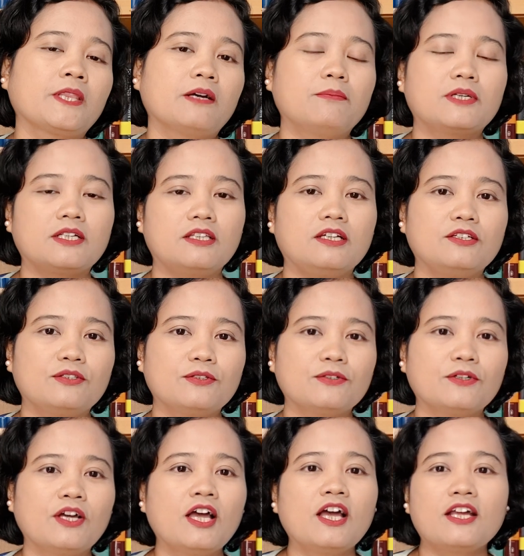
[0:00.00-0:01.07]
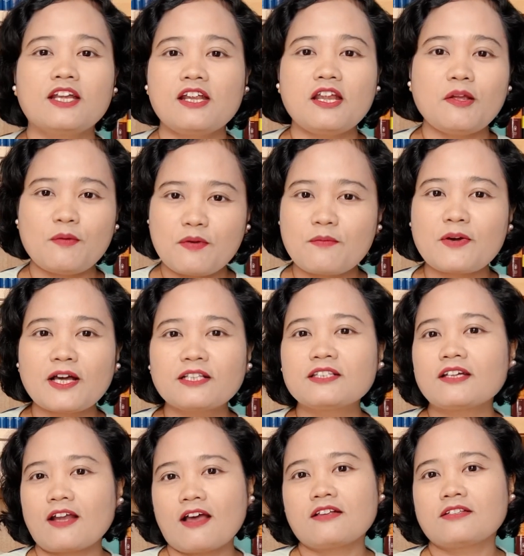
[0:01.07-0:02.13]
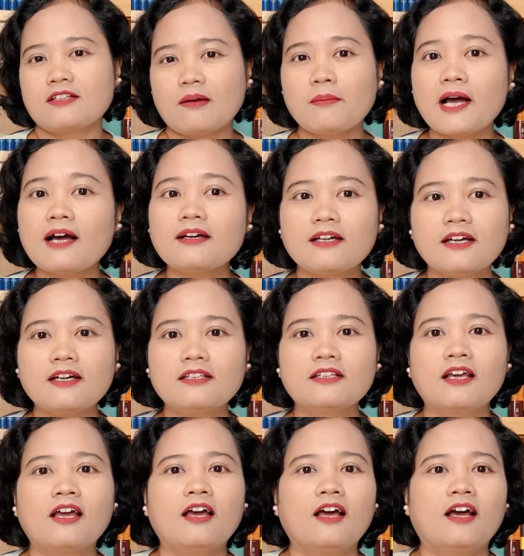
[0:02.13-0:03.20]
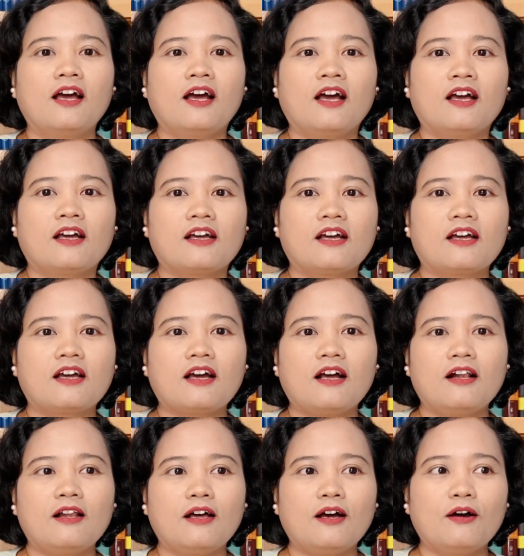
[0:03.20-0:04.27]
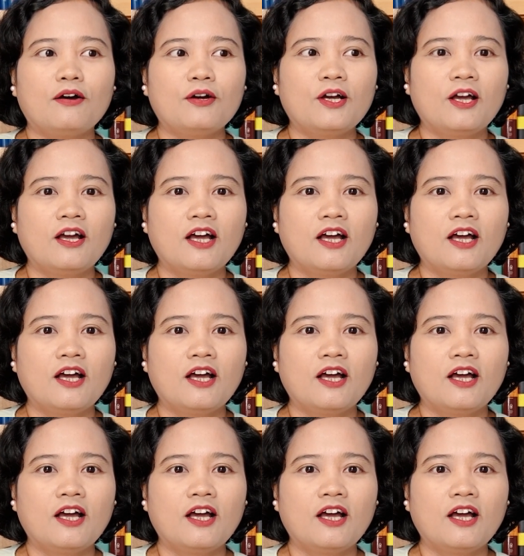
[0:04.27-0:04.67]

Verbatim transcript: seperti itu dan ini memang terasa banget kalau